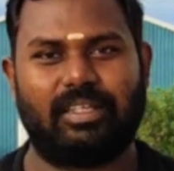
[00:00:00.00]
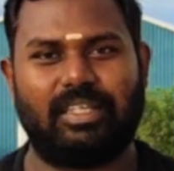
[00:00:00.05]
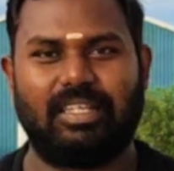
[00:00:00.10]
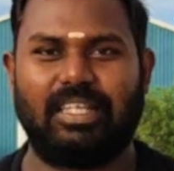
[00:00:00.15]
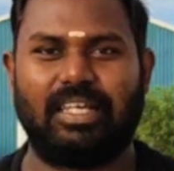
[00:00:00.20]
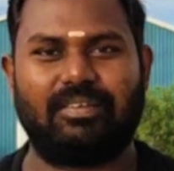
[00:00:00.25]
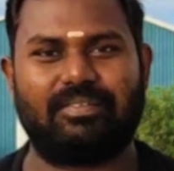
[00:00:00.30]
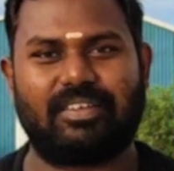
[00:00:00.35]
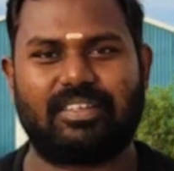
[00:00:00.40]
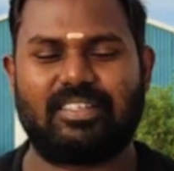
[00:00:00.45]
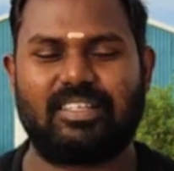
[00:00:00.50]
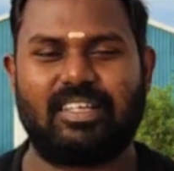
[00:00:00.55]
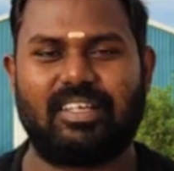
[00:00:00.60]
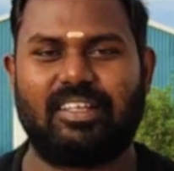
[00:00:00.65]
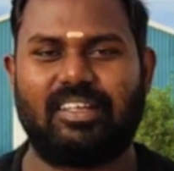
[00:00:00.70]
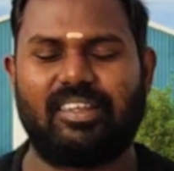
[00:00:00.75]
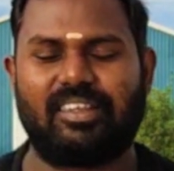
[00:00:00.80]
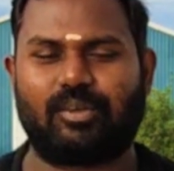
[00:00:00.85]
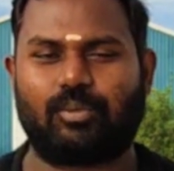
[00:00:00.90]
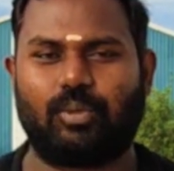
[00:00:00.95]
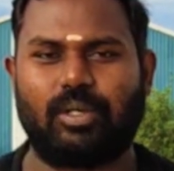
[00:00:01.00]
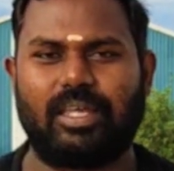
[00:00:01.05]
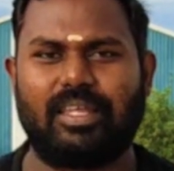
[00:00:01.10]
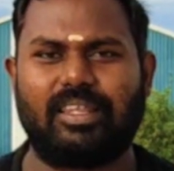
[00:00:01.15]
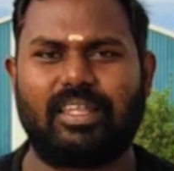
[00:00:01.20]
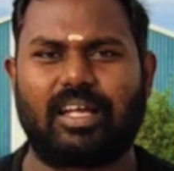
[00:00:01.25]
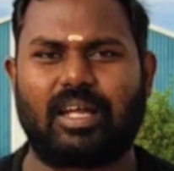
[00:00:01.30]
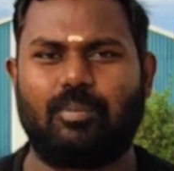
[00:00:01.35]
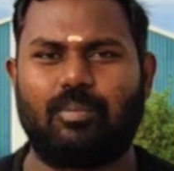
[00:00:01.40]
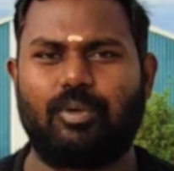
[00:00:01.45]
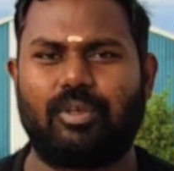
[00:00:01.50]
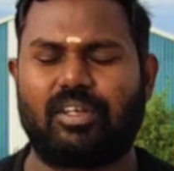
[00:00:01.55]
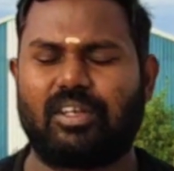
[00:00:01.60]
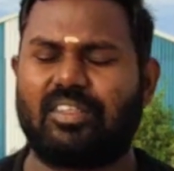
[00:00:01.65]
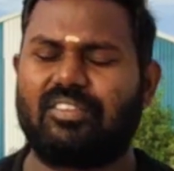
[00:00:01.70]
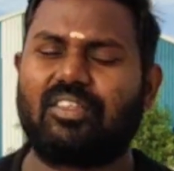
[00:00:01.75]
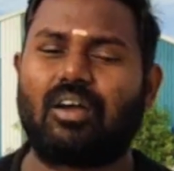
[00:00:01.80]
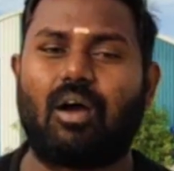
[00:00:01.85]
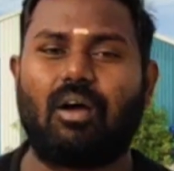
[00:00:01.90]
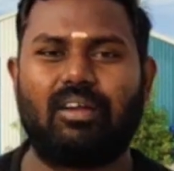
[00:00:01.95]
இந்த ஃபஸ்ட்டு எழுதக்கூடிய இந்த
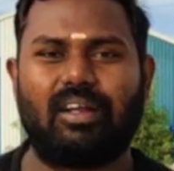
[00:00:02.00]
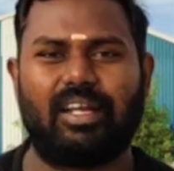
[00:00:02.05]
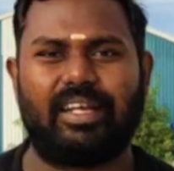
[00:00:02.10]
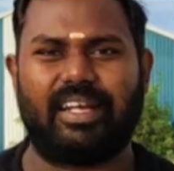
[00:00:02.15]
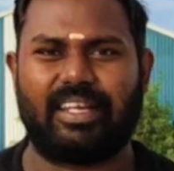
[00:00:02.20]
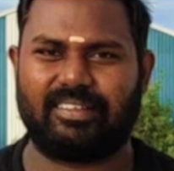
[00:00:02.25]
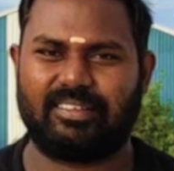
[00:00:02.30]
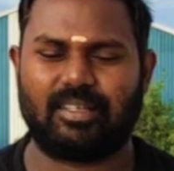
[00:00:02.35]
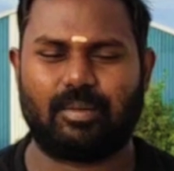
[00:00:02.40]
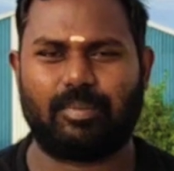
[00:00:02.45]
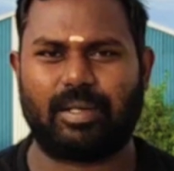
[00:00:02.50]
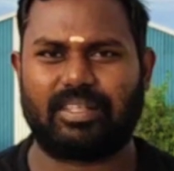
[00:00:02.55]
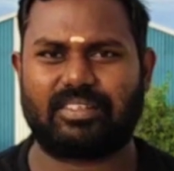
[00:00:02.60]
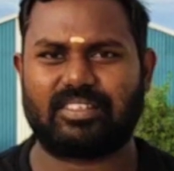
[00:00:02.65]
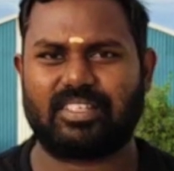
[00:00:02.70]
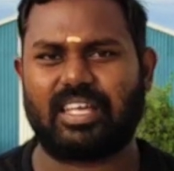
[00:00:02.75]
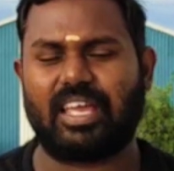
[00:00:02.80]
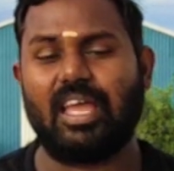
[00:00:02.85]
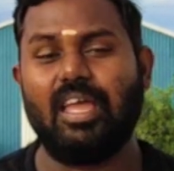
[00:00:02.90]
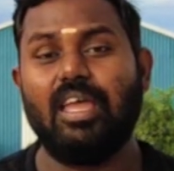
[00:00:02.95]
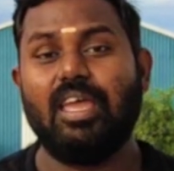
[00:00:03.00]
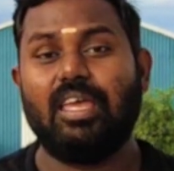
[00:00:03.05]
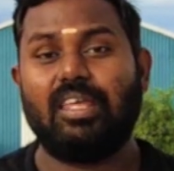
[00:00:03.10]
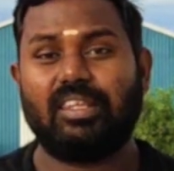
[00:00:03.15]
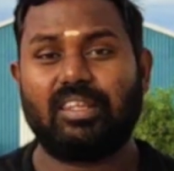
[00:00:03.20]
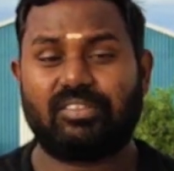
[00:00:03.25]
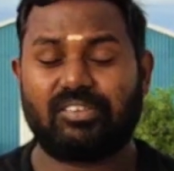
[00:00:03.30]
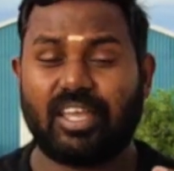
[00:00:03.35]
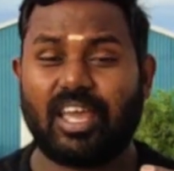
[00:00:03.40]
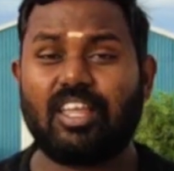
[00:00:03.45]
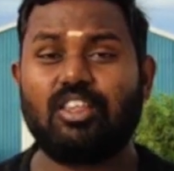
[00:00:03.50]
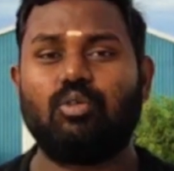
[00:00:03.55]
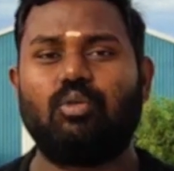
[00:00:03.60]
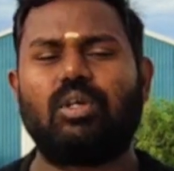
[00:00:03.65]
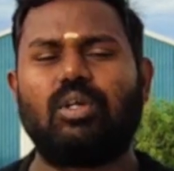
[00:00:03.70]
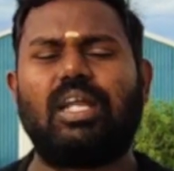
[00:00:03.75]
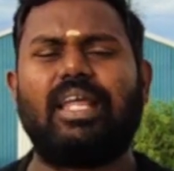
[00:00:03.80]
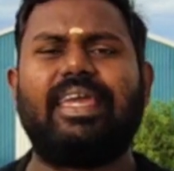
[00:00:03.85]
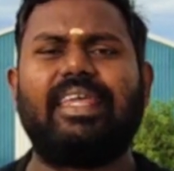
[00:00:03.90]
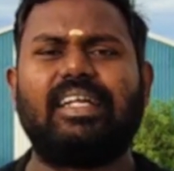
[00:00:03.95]
கம்ப்யூட்டரைஸ் ஆன்லைன் எக்ஸாமினேஷனு இந்த ஸ்டேஜ்
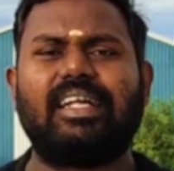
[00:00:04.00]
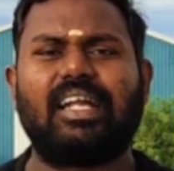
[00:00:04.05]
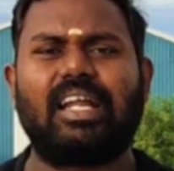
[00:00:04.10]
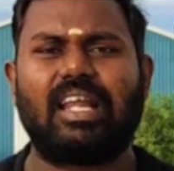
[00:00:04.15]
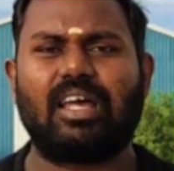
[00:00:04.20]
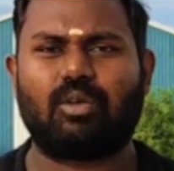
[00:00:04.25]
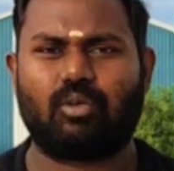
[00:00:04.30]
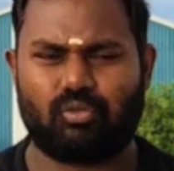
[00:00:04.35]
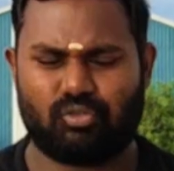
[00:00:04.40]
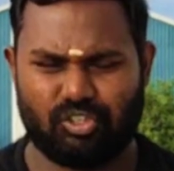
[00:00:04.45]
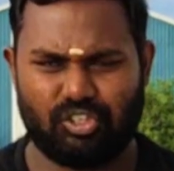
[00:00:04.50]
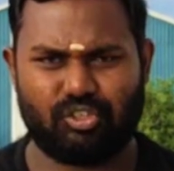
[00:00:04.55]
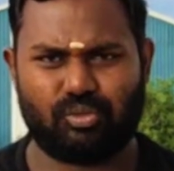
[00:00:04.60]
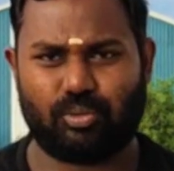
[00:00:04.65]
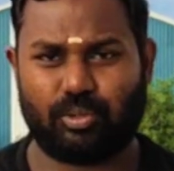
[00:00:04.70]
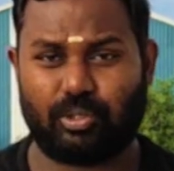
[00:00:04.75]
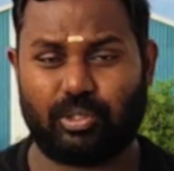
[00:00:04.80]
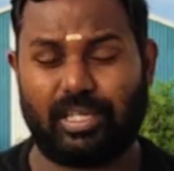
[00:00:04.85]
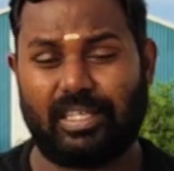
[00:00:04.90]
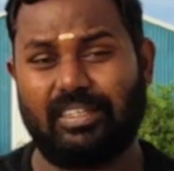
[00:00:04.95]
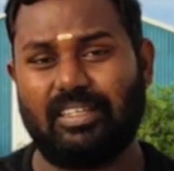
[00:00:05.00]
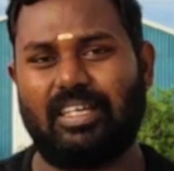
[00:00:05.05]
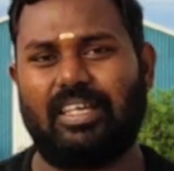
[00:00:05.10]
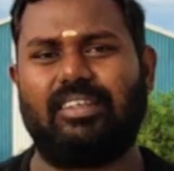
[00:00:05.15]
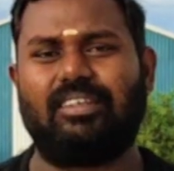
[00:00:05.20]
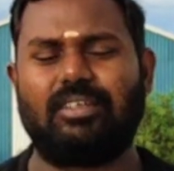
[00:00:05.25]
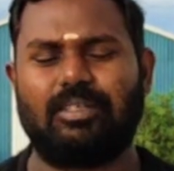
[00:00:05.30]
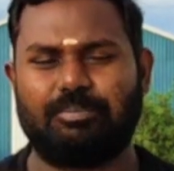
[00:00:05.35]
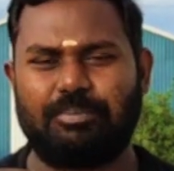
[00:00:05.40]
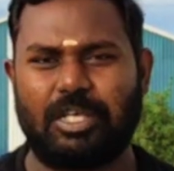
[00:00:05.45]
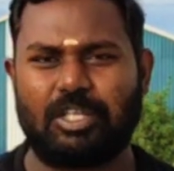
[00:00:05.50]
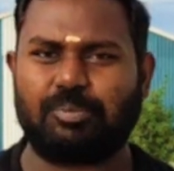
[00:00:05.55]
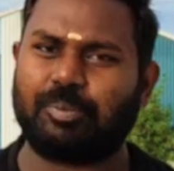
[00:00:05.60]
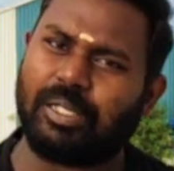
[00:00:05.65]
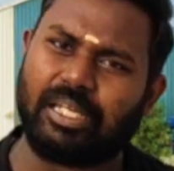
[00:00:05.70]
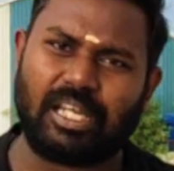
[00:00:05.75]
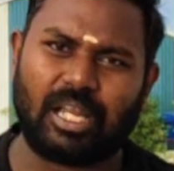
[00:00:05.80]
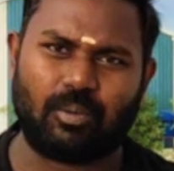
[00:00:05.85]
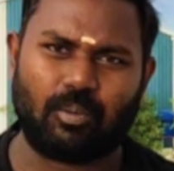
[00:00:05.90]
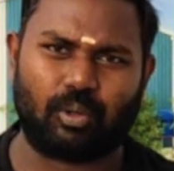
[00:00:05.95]
ஒன்றில் என்னென்னலாம் கொஸ்டின்ஸ் வரும் எது எது பேஸ்
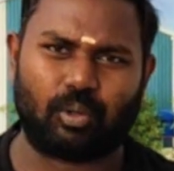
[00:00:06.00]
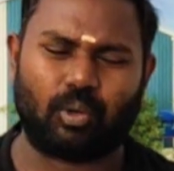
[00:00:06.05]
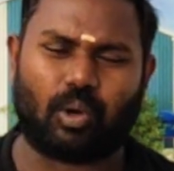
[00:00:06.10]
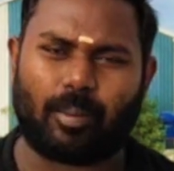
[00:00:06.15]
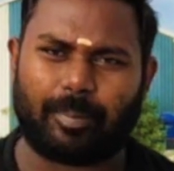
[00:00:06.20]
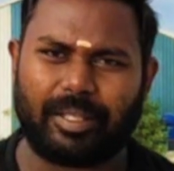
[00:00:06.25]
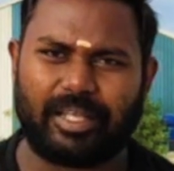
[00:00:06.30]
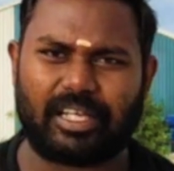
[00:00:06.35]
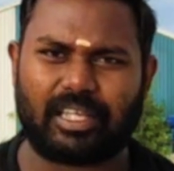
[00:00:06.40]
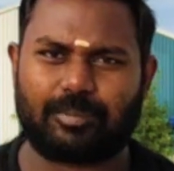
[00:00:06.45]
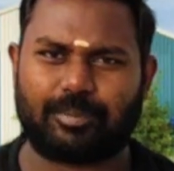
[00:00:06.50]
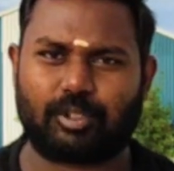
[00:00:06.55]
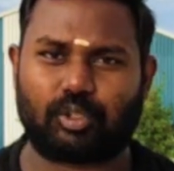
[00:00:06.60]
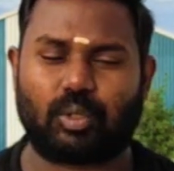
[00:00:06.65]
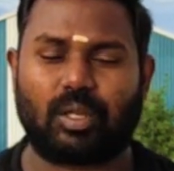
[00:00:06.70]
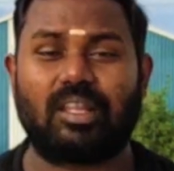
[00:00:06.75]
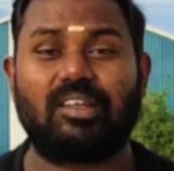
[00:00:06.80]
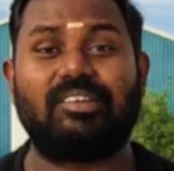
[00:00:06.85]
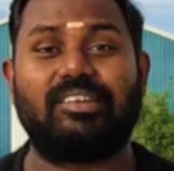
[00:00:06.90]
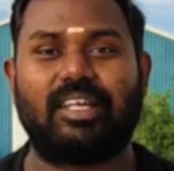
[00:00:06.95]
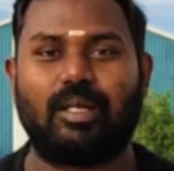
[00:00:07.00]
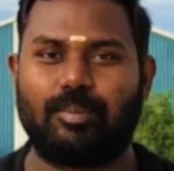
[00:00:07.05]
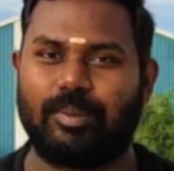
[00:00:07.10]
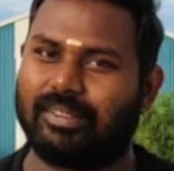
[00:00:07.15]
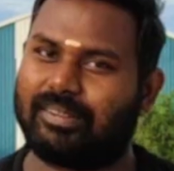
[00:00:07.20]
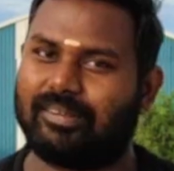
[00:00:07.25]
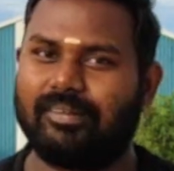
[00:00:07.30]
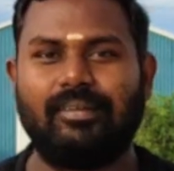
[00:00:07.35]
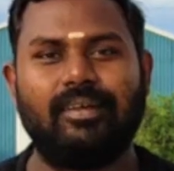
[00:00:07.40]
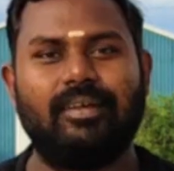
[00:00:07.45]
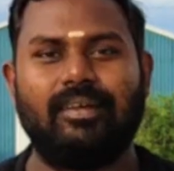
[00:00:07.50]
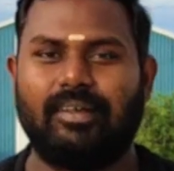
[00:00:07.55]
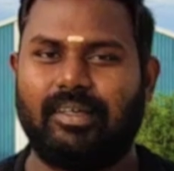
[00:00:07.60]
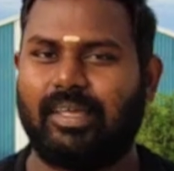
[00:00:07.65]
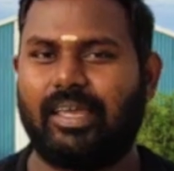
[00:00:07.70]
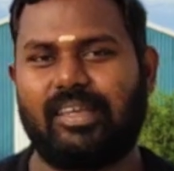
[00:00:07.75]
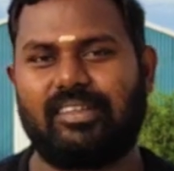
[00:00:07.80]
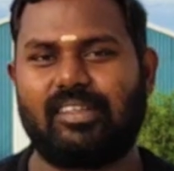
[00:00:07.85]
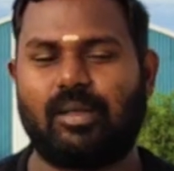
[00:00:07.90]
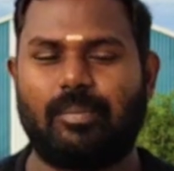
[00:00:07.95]
பண்ணிலாம் வரும் அப்படிங்கிறத பார்த்துருவோம் அதாவது சிலபஸ்
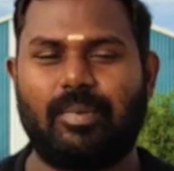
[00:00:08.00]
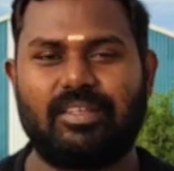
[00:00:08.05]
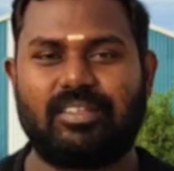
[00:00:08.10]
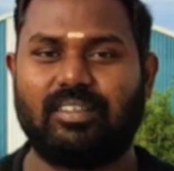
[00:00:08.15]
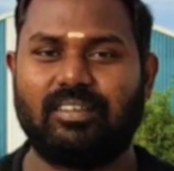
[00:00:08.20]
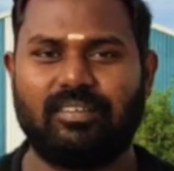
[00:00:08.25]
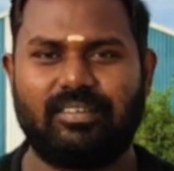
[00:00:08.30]
எக்ஸாமினேஷன்